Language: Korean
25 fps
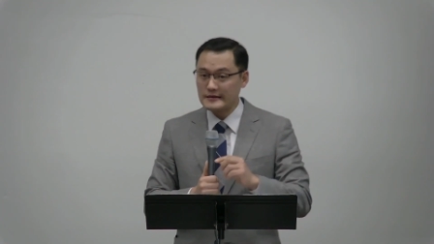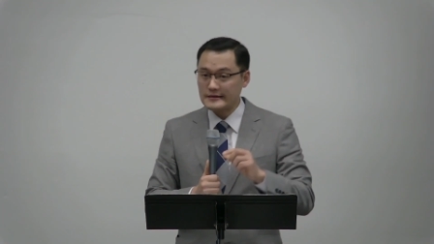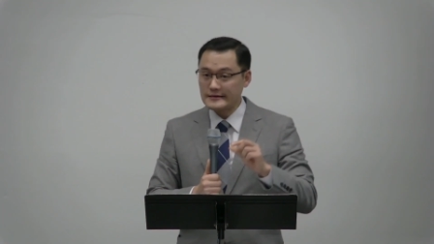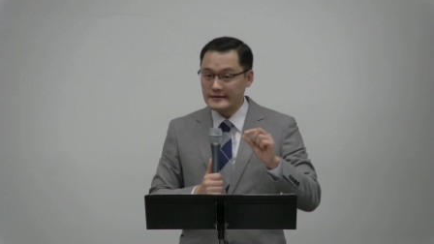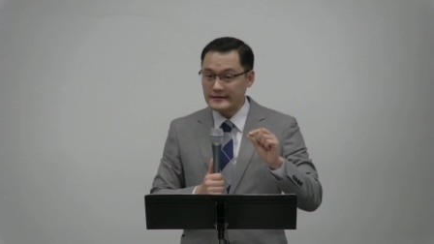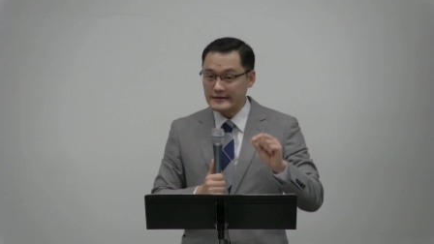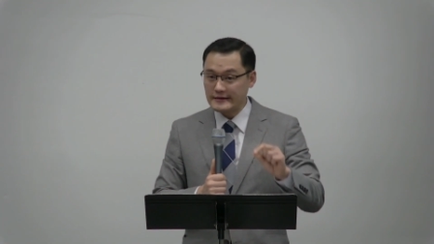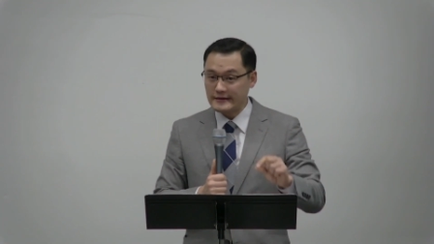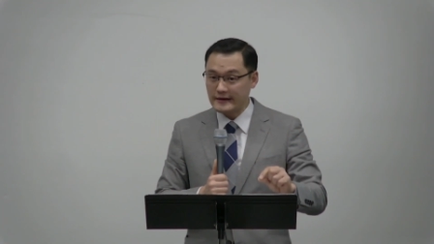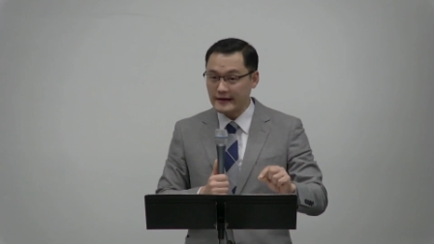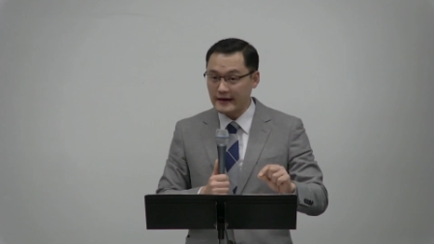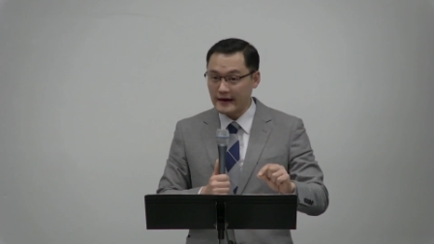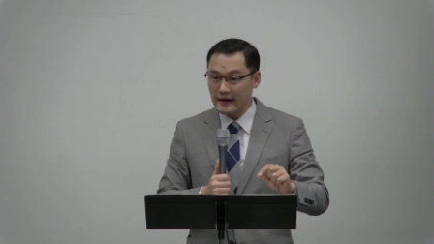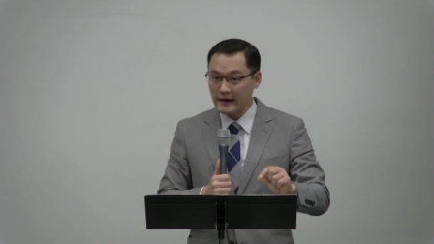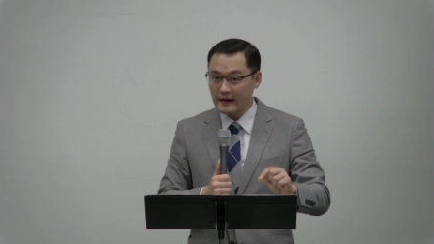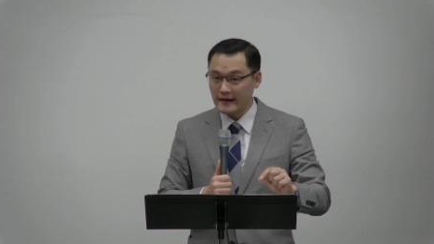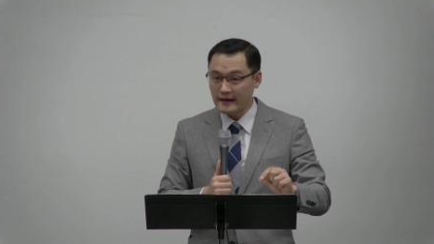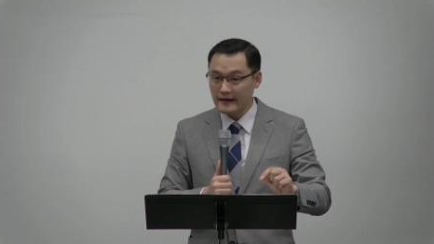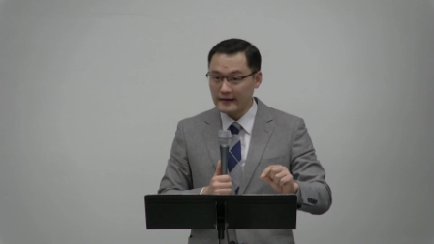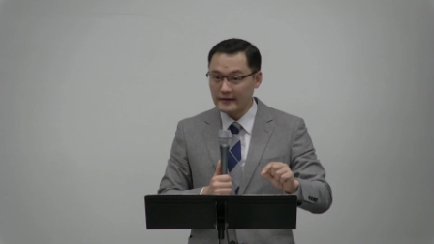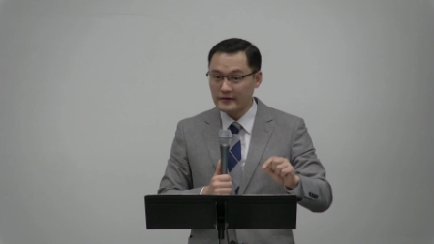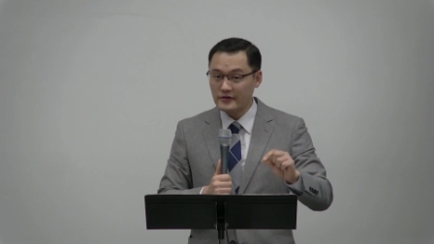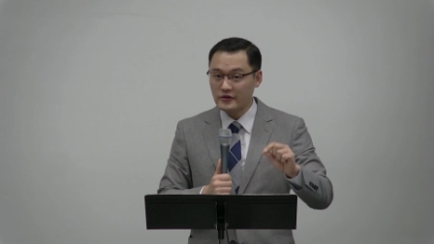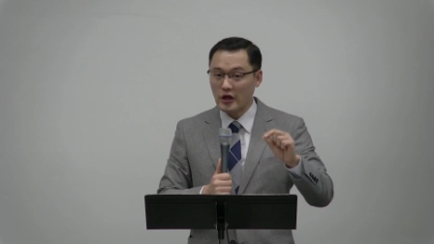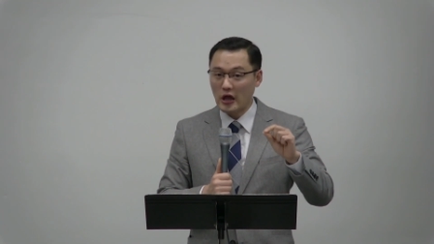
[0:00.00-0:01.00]
그렇게
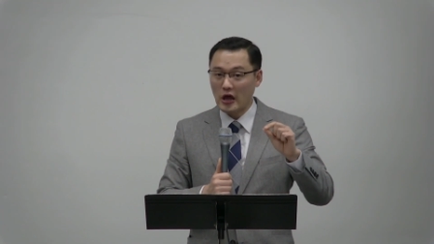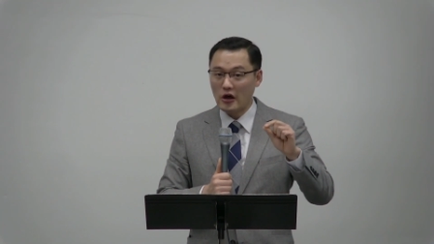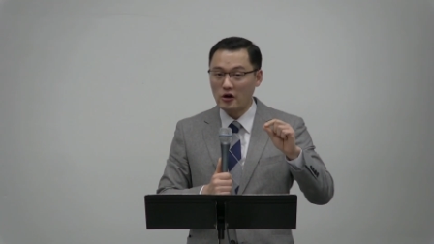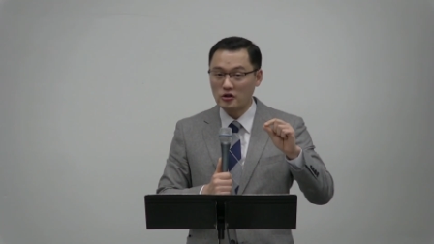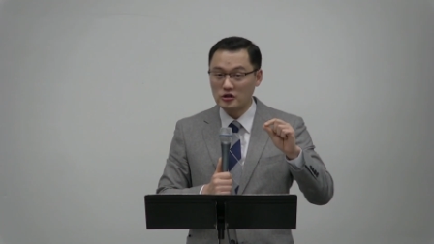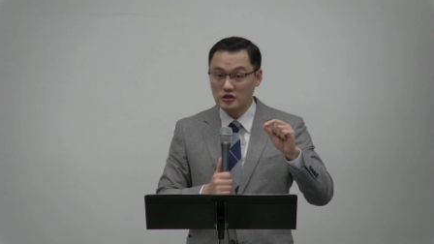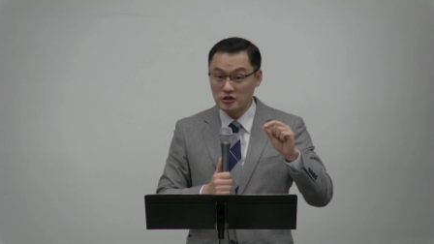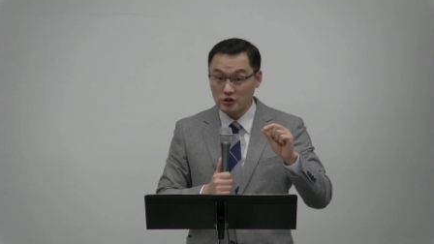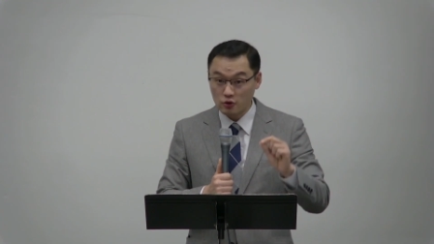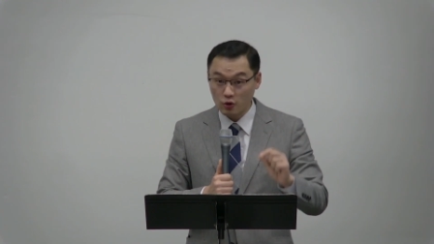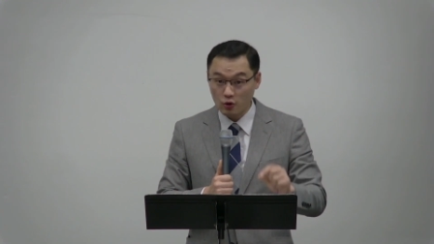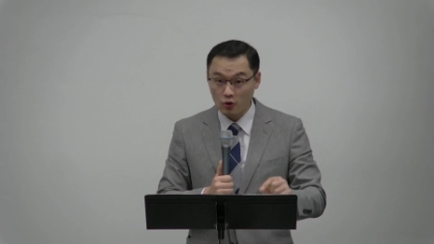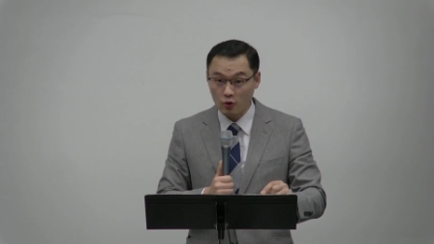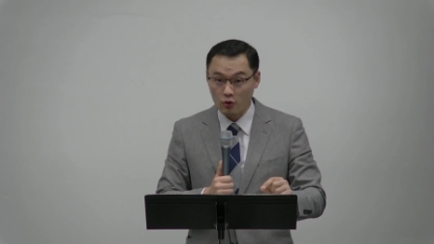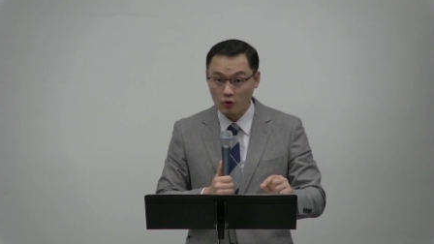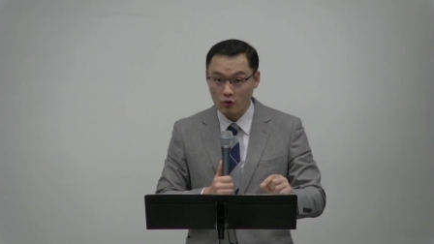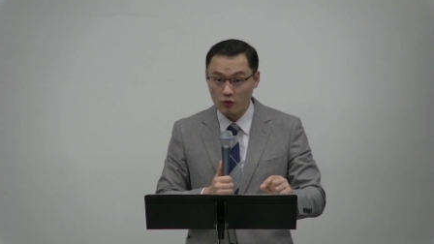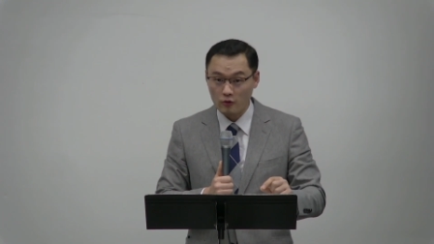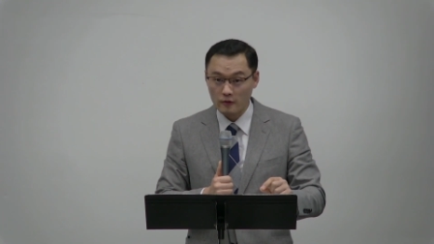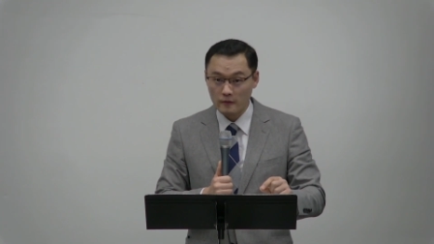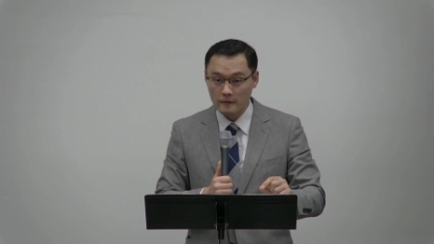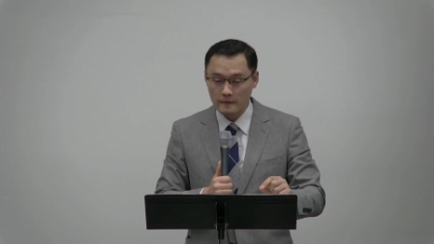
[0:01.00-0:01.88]
되어지도록